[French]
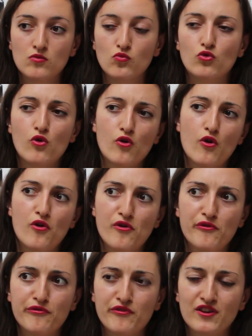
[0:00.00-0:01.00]
Bon,
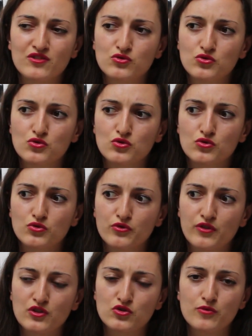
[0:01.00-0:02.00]
en fin de,
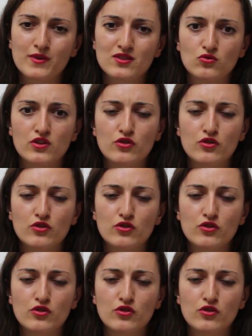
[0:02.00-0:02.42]
fin de semestre,